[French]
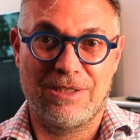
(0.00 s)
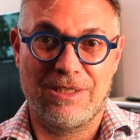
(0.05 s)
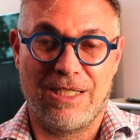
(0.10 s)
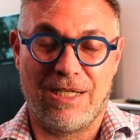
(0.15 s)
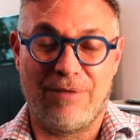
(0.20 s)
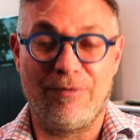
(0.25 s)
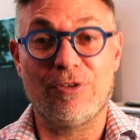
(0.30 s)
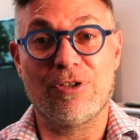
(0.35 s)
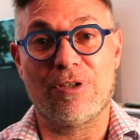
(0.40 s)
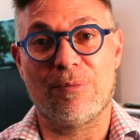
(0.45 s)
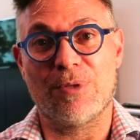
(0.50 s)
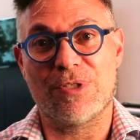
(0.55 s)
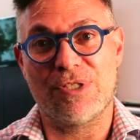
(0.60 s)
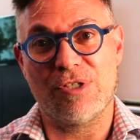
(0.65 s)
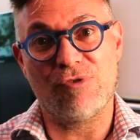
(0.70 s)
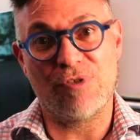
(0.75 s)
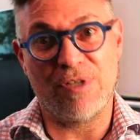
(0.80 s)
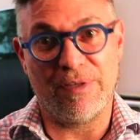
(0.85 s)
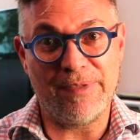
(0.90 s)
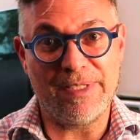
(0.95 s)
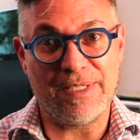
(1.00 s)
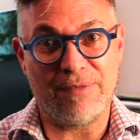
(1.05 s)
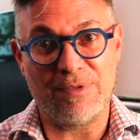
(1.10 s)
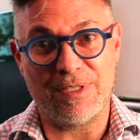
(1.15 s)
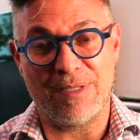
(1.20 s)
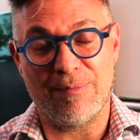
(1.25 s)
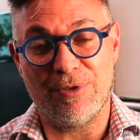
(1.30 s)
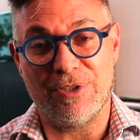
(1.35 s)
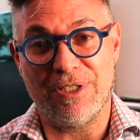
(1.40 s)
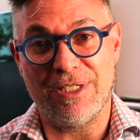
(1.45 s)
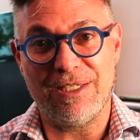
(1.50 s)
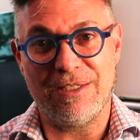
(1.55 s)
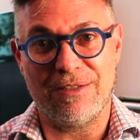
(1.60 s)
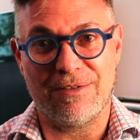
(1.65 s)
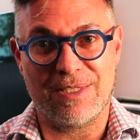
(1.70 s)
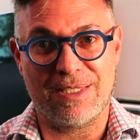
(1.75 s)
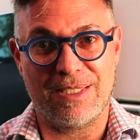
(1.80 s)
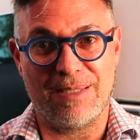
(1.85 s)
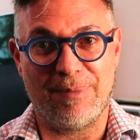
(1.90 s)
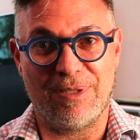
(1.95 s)
avant de commencer, je vous invite à vous abonner,
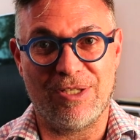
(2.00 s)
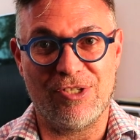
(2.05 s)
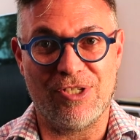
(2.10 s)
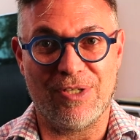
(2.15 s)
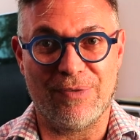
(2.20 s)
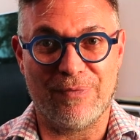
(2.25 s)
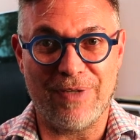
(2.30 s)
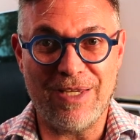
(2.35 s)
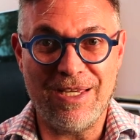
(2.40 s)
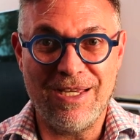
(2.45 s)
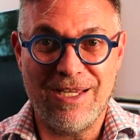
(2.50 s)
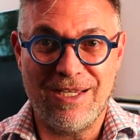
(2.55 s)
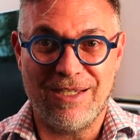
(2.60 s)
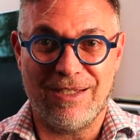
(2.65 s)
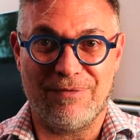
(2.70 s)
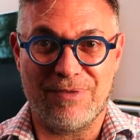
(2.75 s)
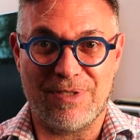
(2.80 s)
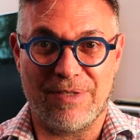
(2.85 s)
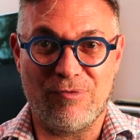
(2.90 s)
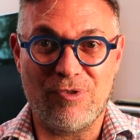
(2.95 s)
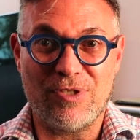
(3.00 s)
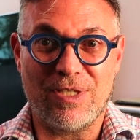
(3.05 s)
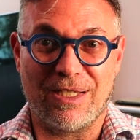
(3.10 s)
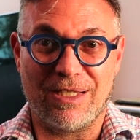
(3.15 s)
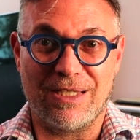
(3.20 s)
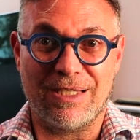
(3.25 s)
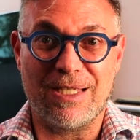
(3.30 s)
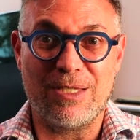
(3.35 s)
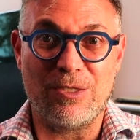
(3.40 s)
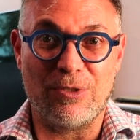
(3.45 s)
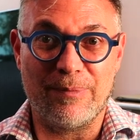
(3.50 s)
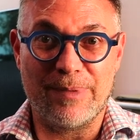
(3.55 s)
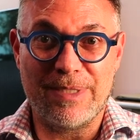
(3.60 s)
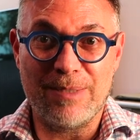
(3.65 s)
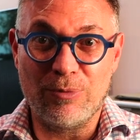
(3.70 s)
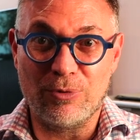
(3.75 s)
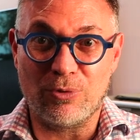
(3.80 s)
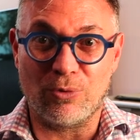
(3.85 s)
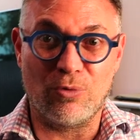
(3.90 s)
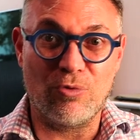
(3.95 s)
euh, si ce n'est pas déjà fait, vous avez juste à cliquer sur le
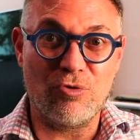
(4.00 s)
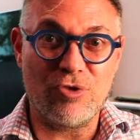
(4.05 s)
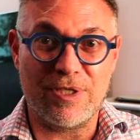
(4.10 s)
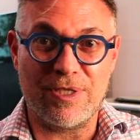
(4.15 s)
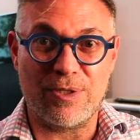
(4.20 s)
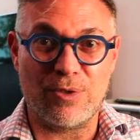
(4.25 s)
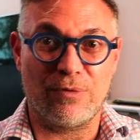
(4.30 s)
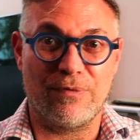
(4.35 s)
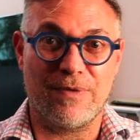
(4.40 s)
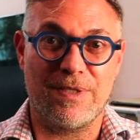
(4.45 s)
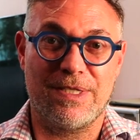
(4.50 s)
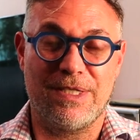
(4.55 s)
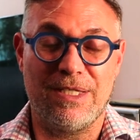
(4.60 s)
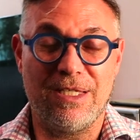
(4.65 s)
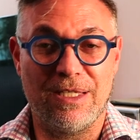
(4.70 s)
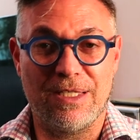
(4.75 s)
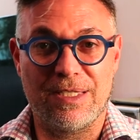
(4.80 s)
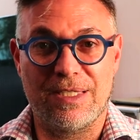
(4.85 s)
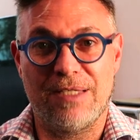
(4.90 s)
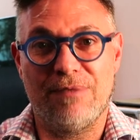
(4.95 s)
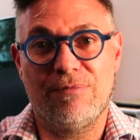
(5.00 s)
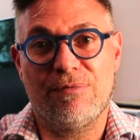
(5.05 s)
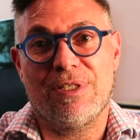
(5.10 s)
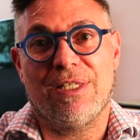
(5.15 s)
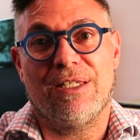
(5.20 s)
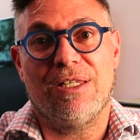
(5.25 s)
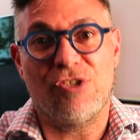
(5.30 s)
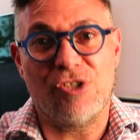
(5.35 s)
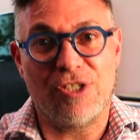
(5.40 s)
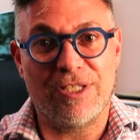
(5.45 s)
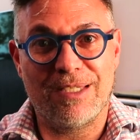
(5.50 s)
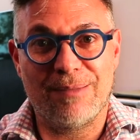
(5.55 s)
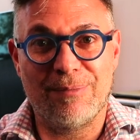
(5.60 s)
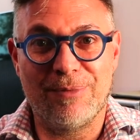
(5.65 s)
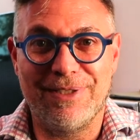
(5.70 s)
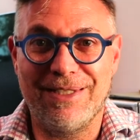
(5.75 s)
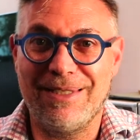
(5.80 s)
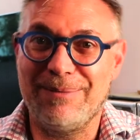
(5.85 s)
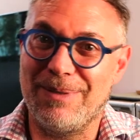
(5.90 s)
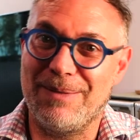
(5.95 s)
petit bouton rouge qui se trouve ici, et si vous êtes déjà un
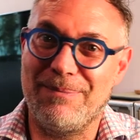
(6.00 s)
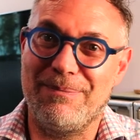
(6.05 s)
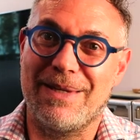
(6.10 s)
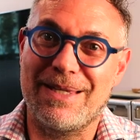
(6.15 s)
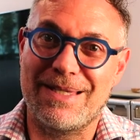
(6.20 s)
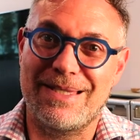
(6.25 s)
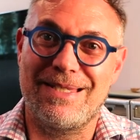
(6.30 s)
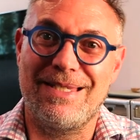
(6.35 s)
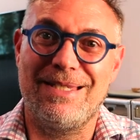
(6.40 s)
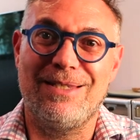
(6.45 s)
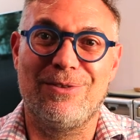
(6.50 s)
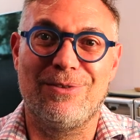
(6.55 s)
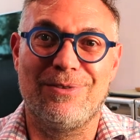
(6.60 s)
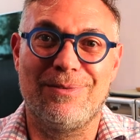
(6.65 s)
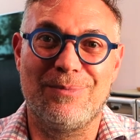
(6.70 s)
abonné, ben, merci de